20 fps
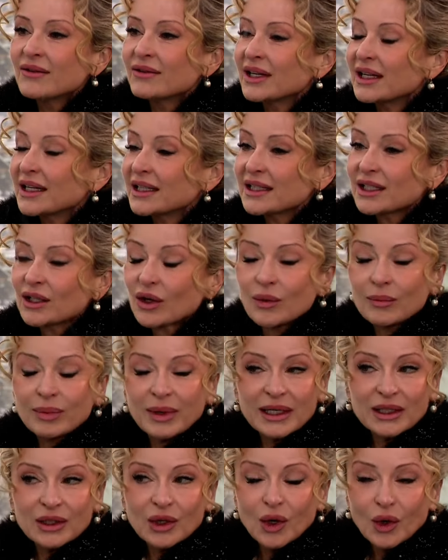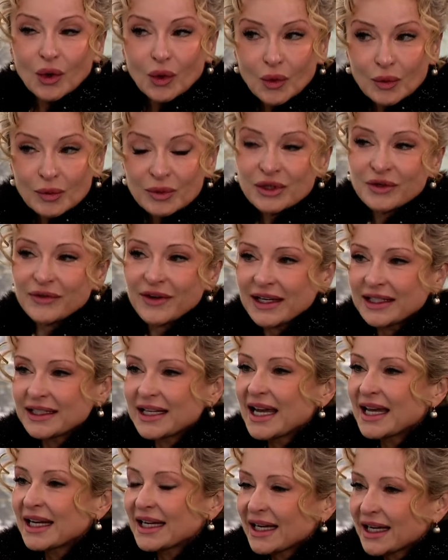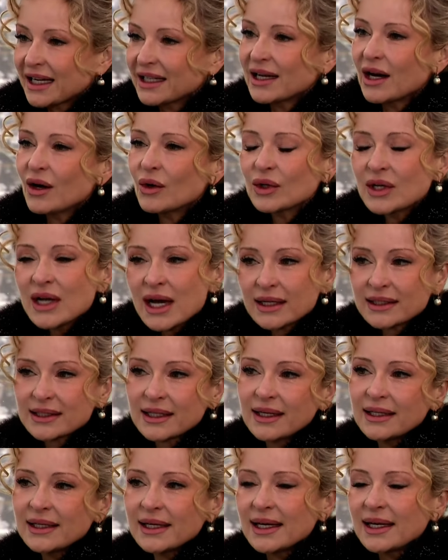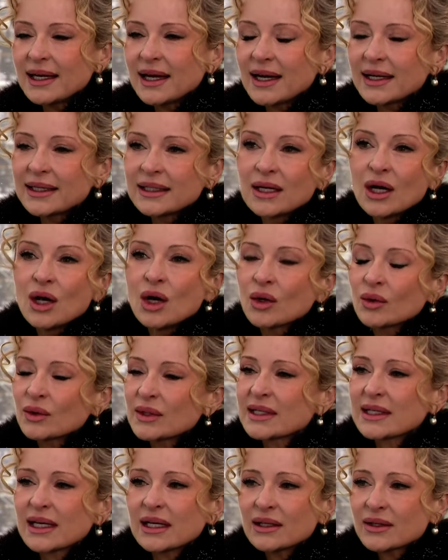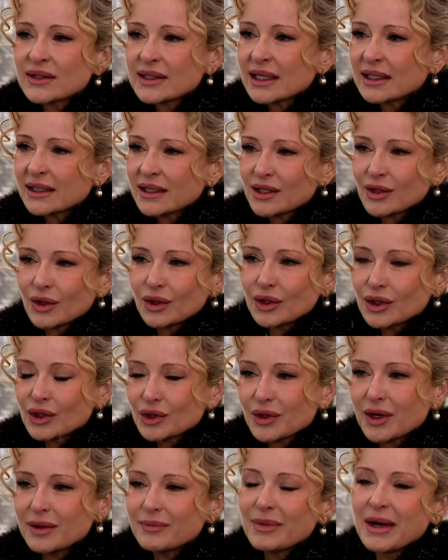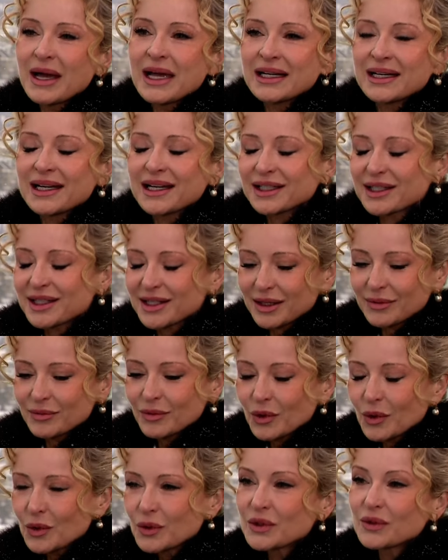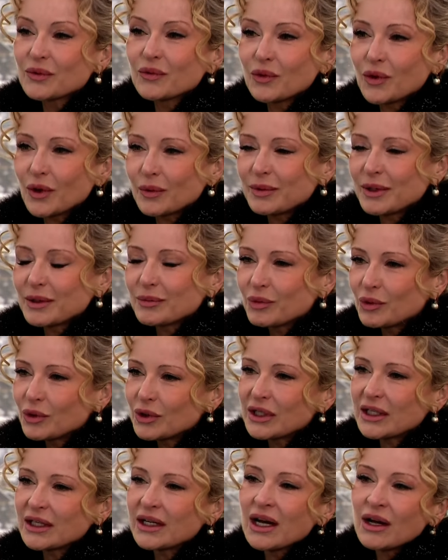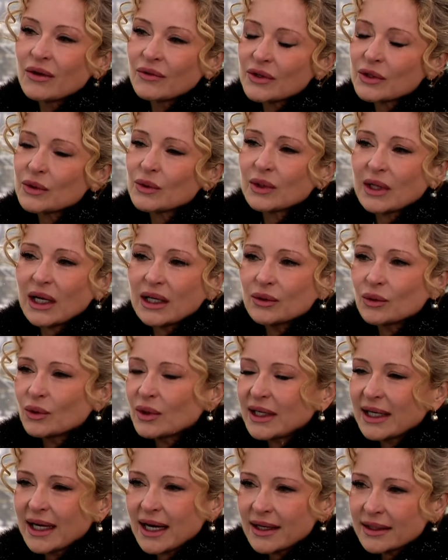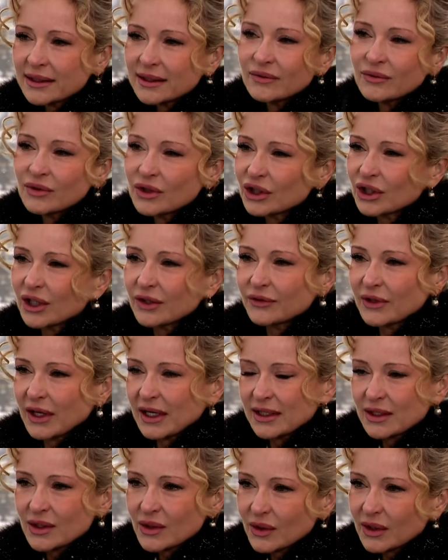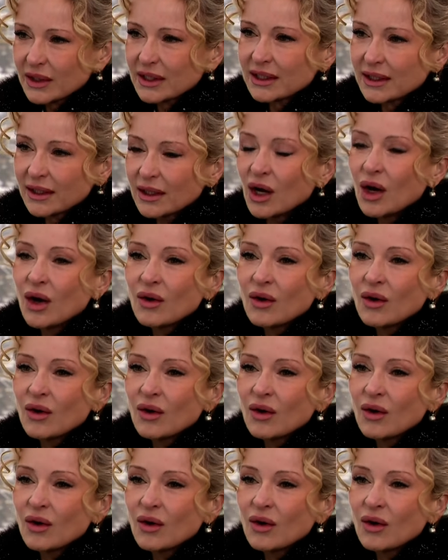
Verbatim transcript: Wer da nicht komplett umschwenkt, der kann auch Nachteile erleiden. Und es kann auch sein, dass Donald Trump nach seinem großen Vorbild Putin versucht, eine Oligarchenwirtschaft einzurichten,